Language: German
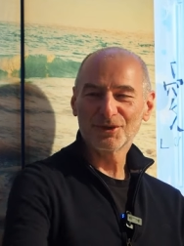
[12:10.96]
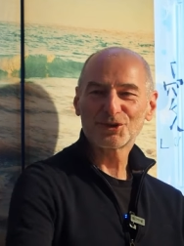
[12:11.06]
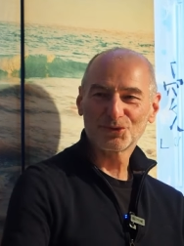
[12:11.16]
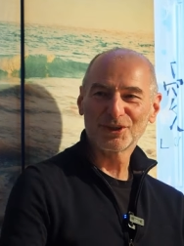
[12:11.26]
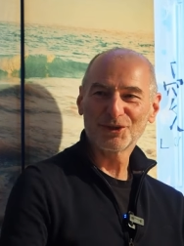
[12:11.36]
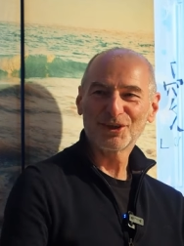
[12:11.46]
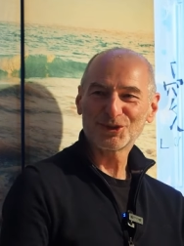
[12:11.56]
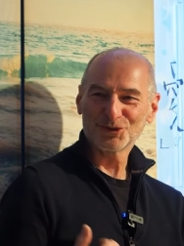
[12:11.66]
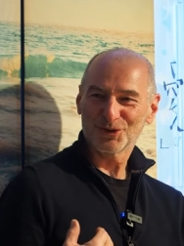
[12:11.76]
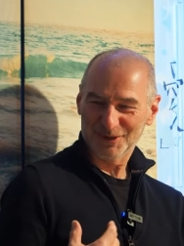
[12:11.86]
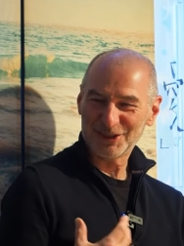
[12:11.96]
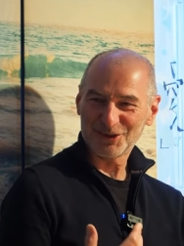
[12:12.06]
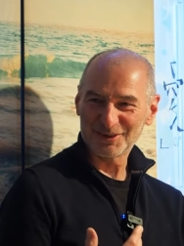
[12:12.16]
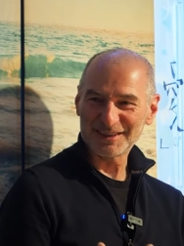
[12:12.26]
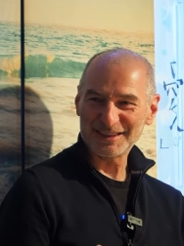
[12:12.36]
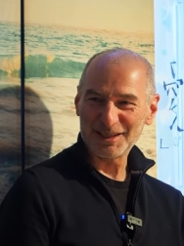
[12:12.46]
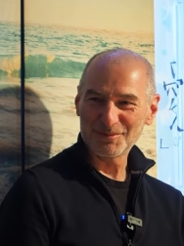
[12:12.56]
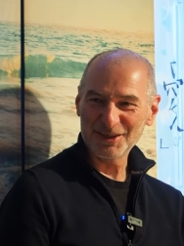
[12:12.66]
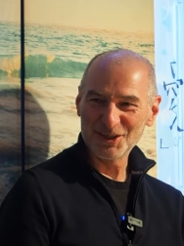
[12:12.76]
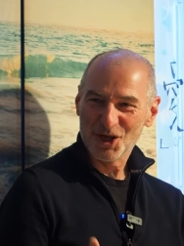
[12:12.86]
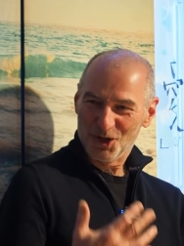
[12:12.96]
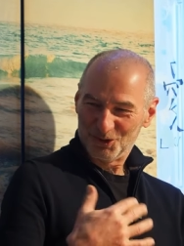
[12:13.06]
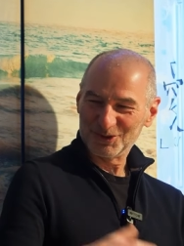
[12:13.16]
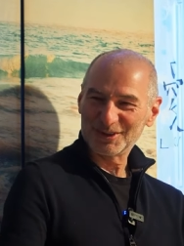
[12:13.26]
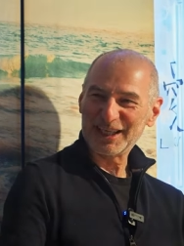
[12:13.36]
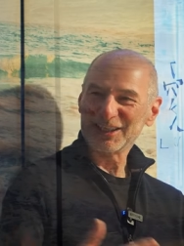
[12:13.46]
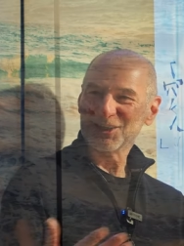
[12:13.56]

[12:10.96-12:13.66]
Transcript: mir jetzt Korregulation an, ich kann es nehmen und dann gehe ich